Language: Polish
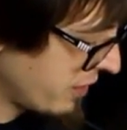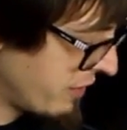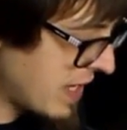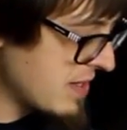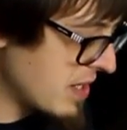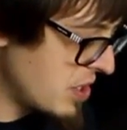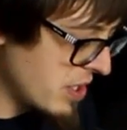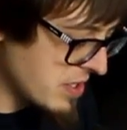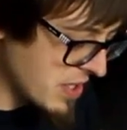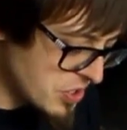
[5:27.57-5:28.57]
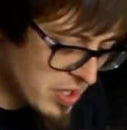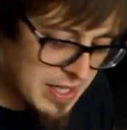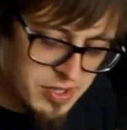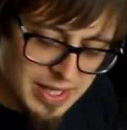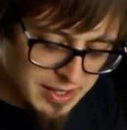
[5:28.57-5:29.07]
więc jeśli jesteście
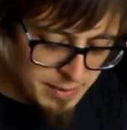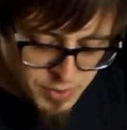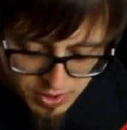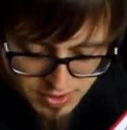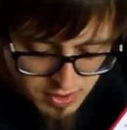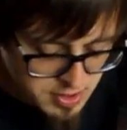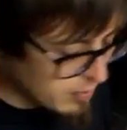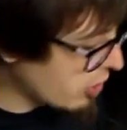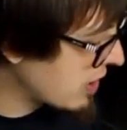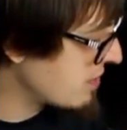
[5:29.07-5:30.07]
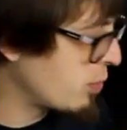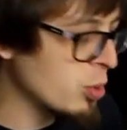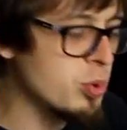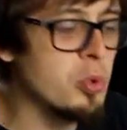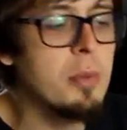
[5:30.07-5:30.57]
nastolatkiem przechodzącym okres
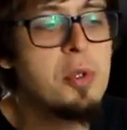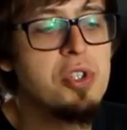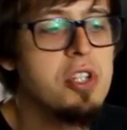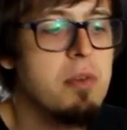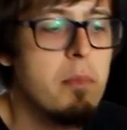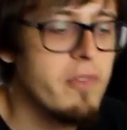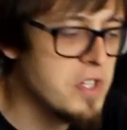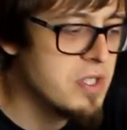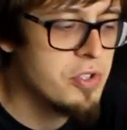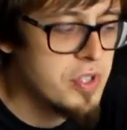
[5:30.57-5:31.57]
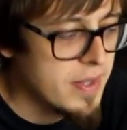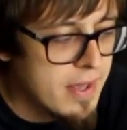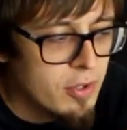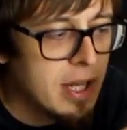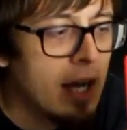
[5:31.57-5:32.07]
buntu, to możecie sobie powiesić coś
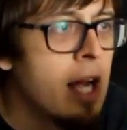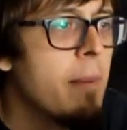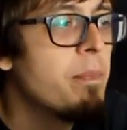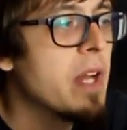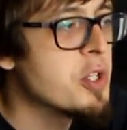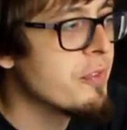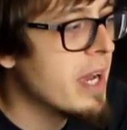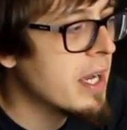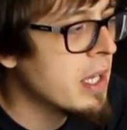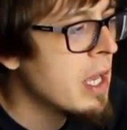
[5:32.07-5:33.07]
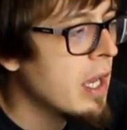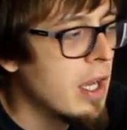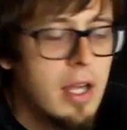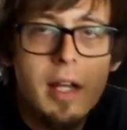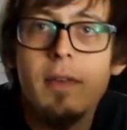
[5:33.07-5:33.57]
takiego na, na drzwiach
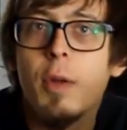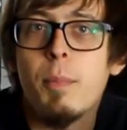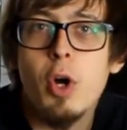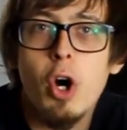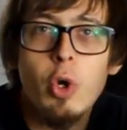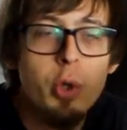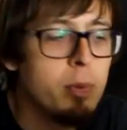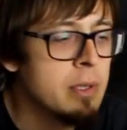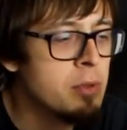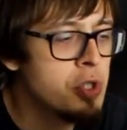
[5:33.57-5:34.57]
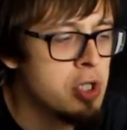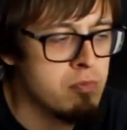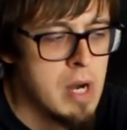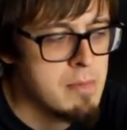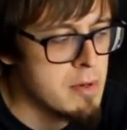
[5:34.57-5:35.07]
e, do pokoju i potem krzyczeć
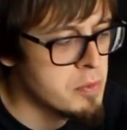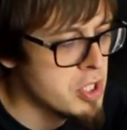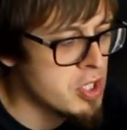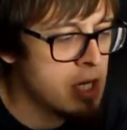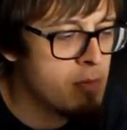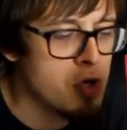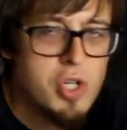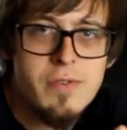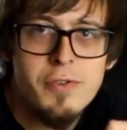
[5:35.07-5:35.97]
Mamo, przecież nie możesz